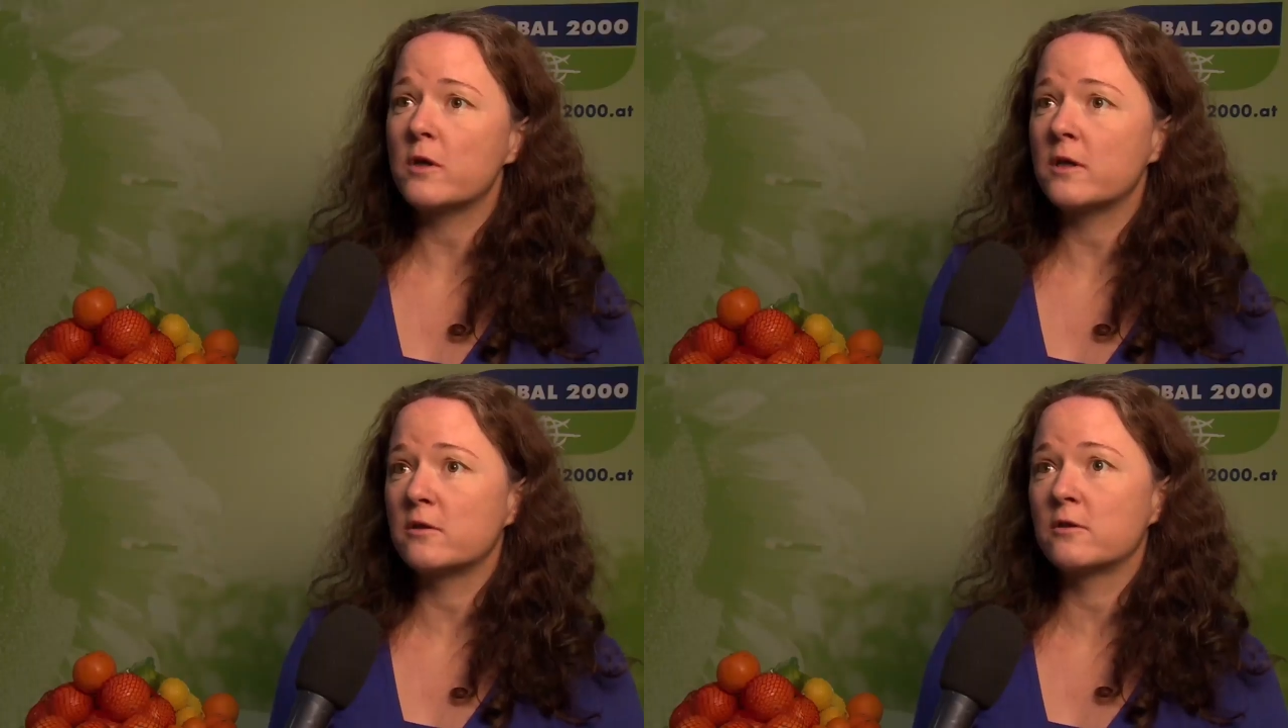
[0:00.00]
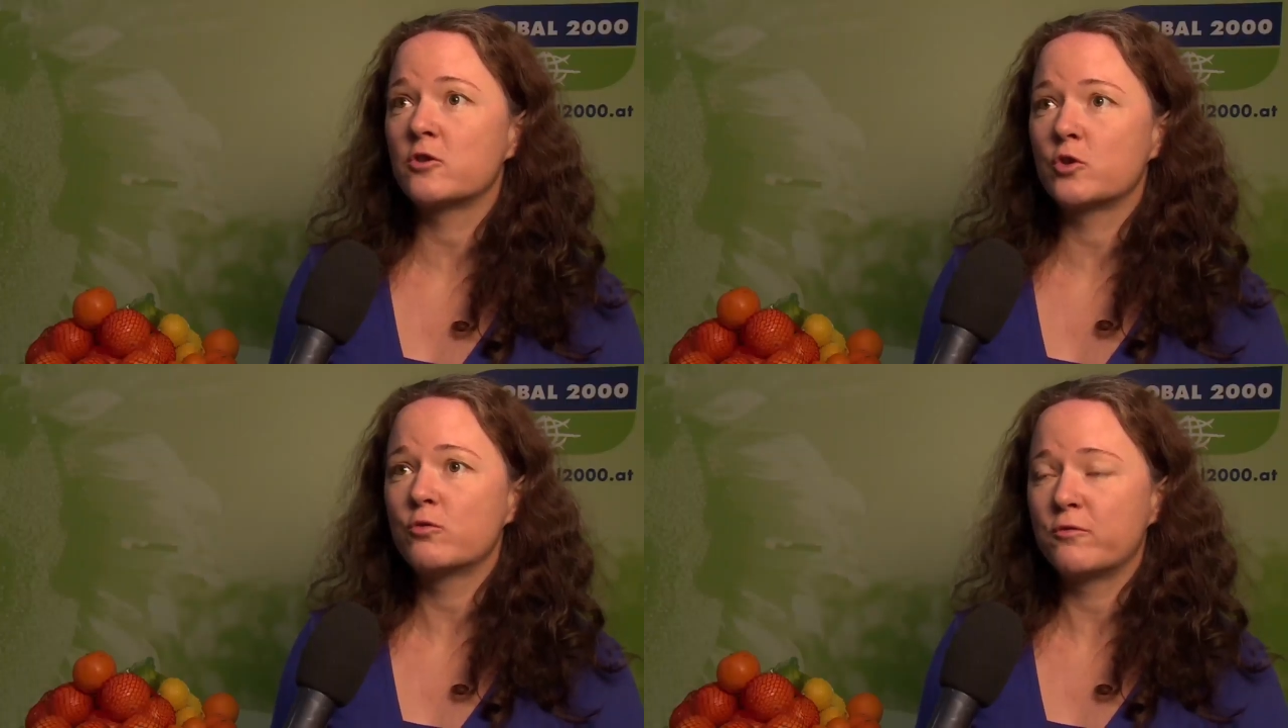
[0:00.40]
in
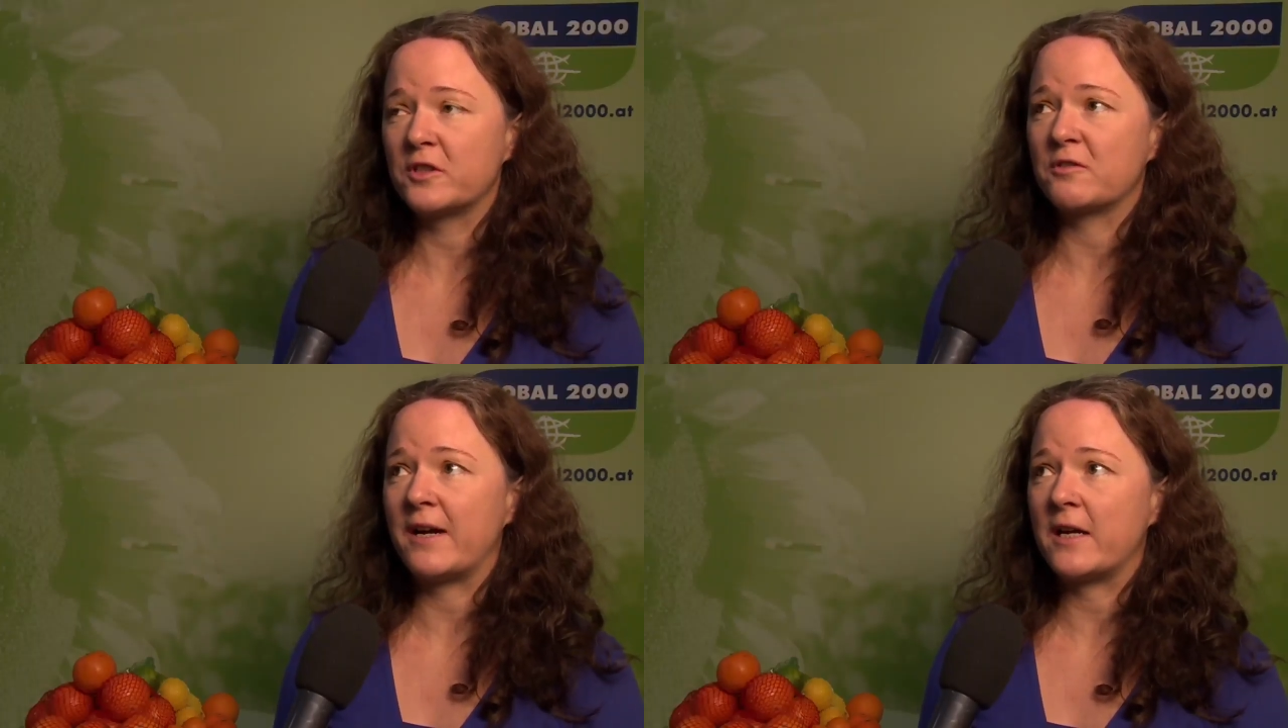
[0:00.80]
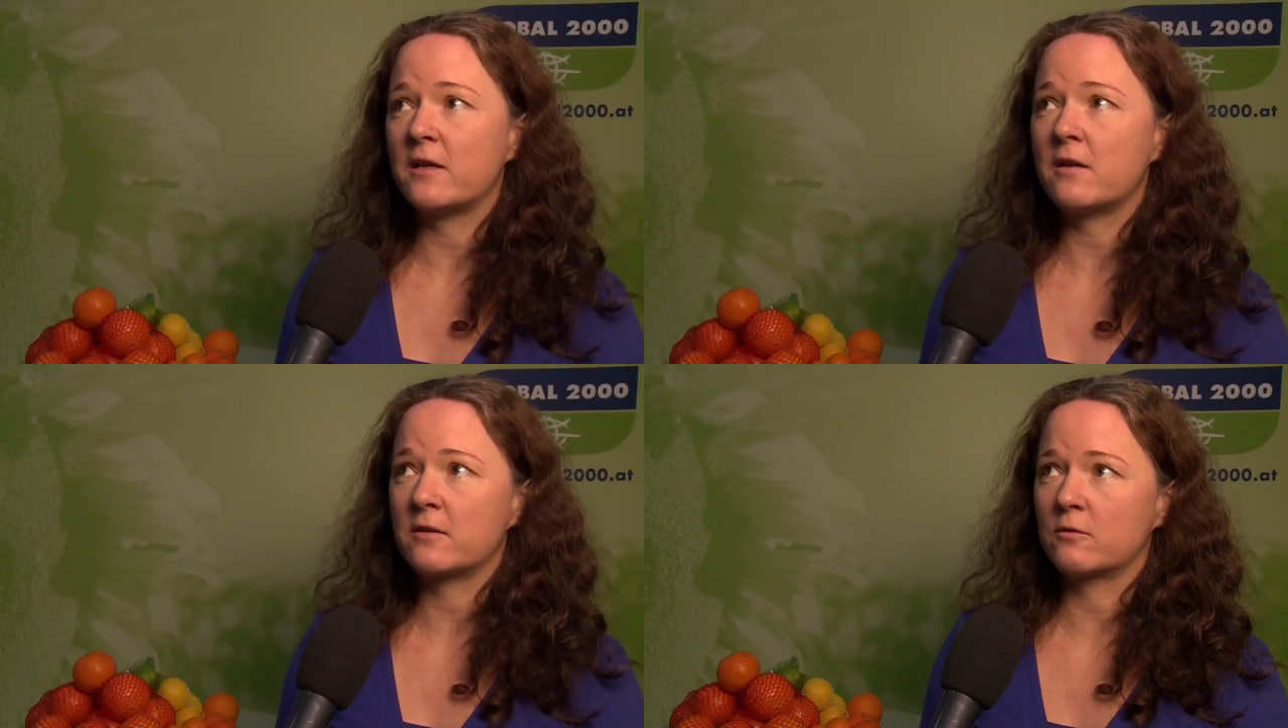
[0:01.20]
Stufe
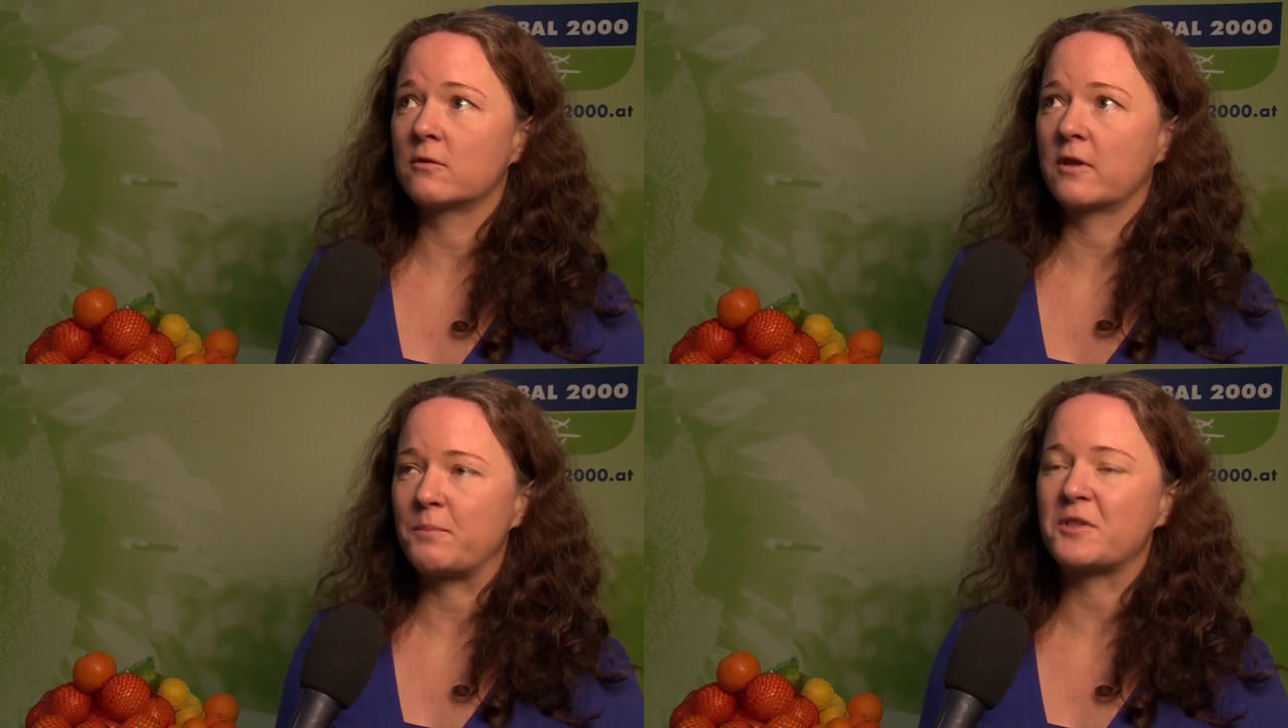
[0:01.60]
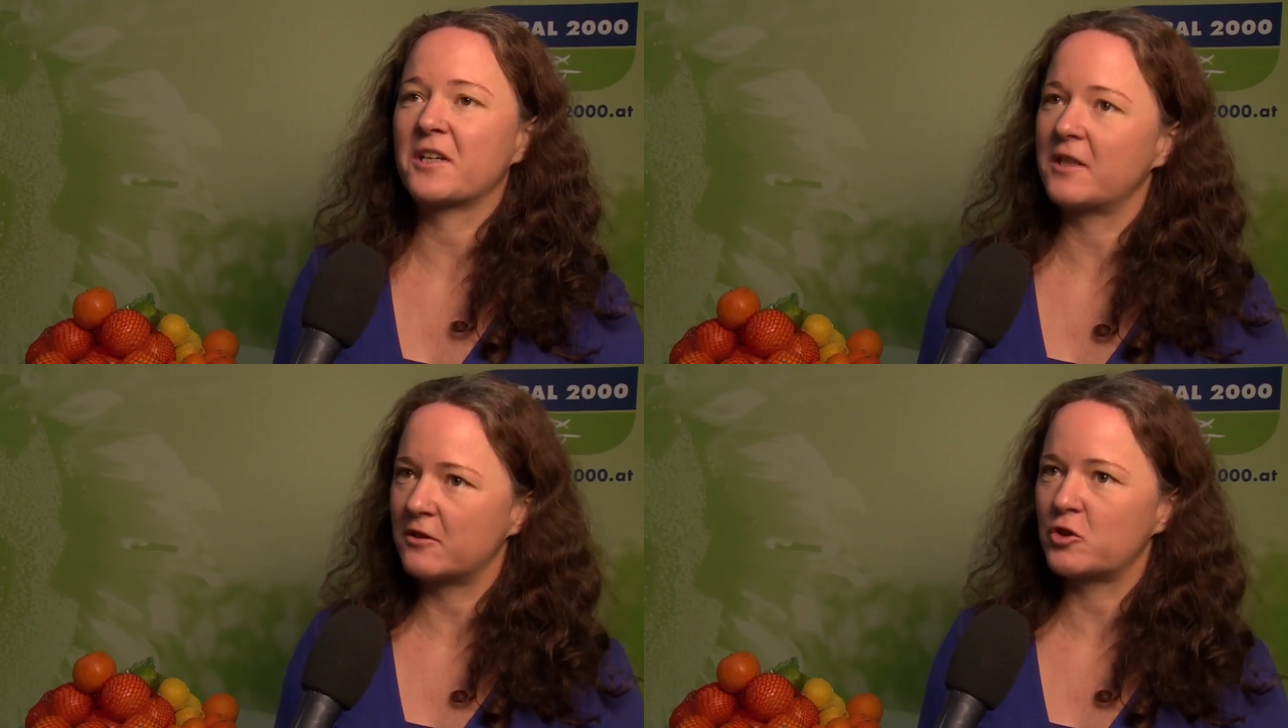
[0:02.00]
2, also
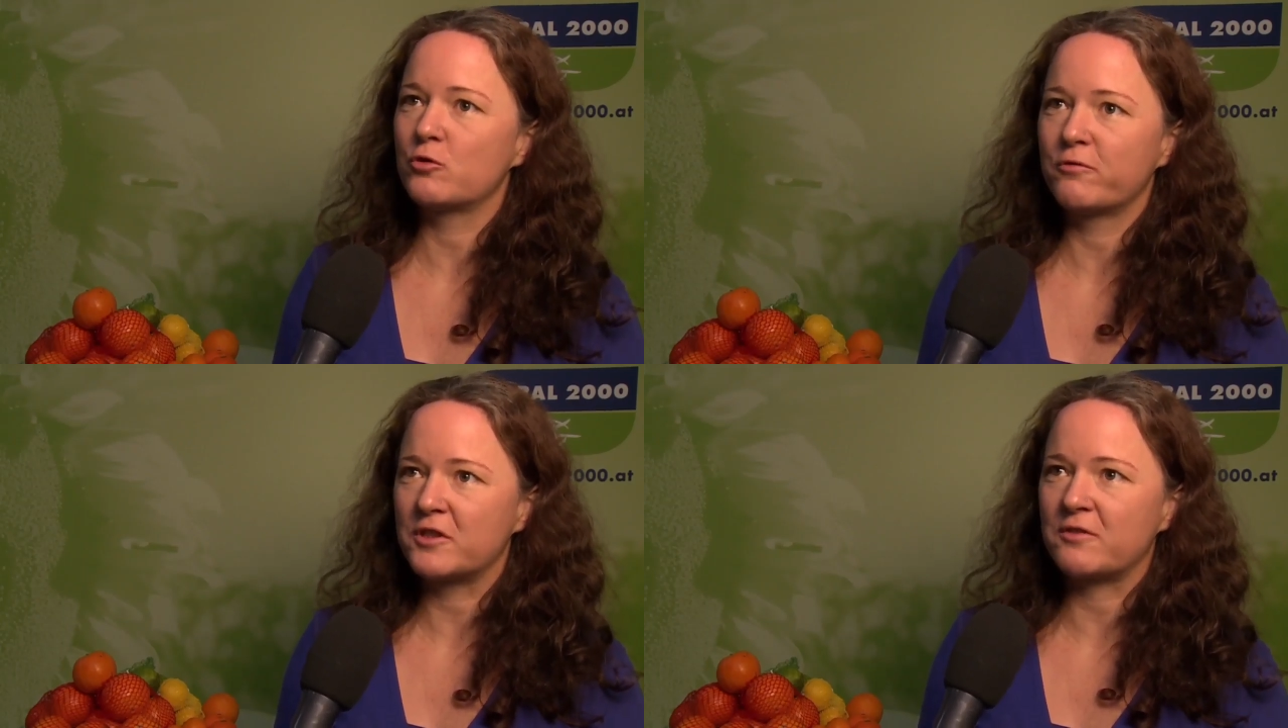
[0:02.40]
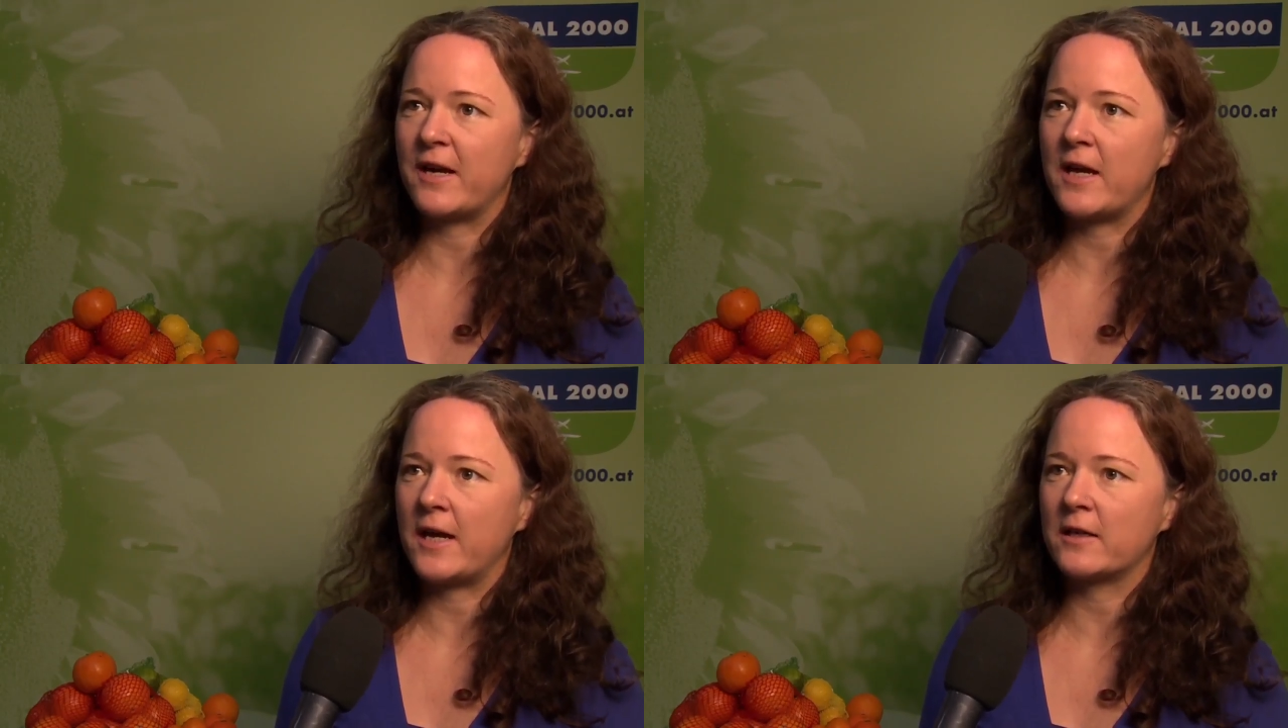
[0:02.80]
krebserregend Stufe
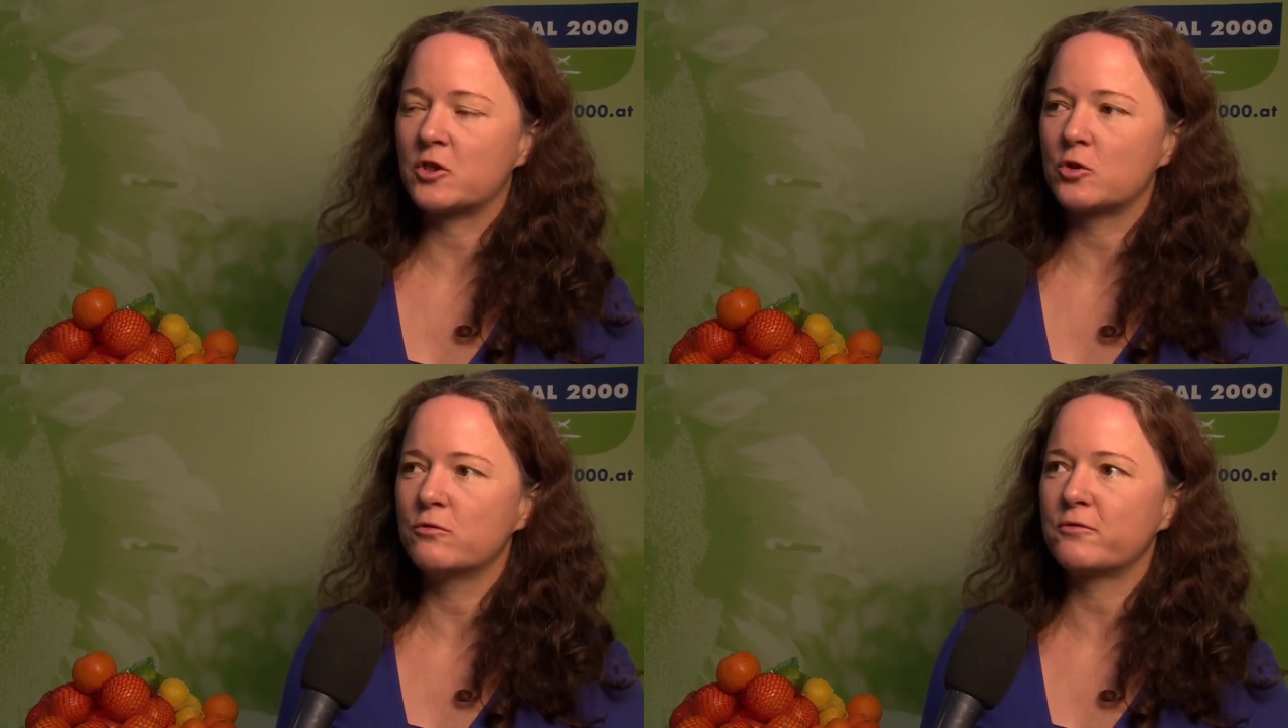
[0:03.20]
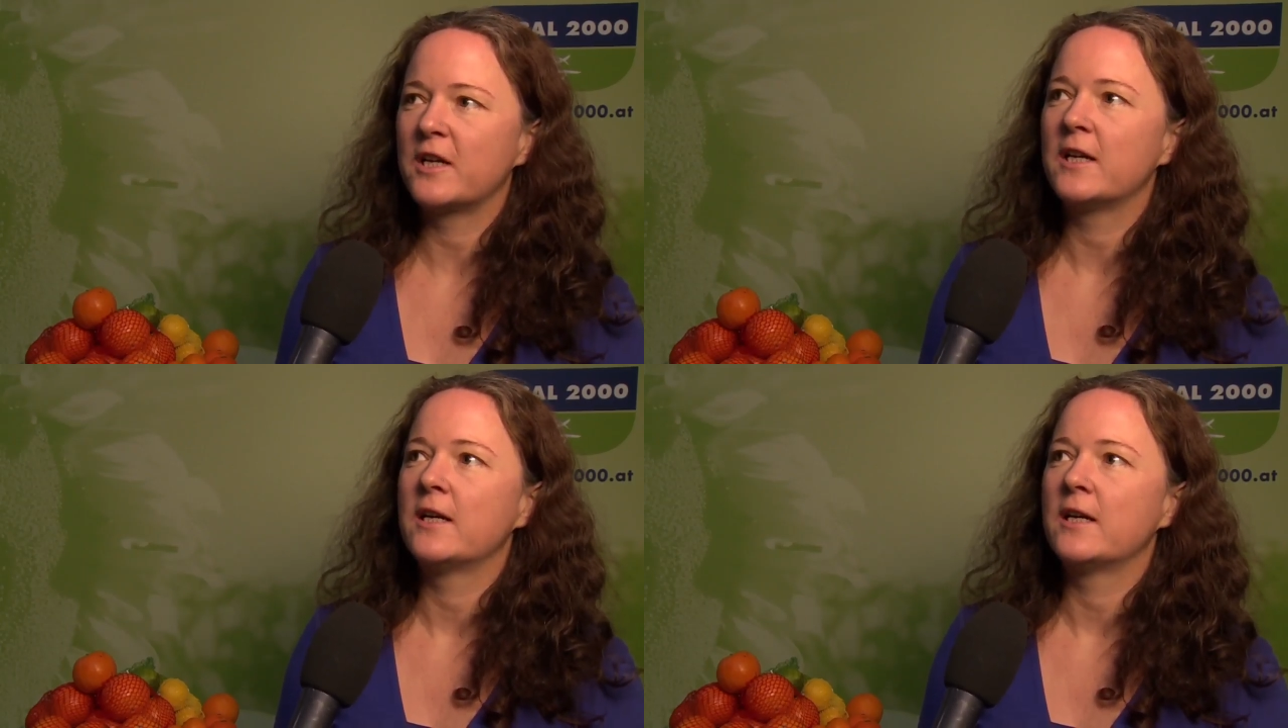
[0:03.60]
2 eingestuft.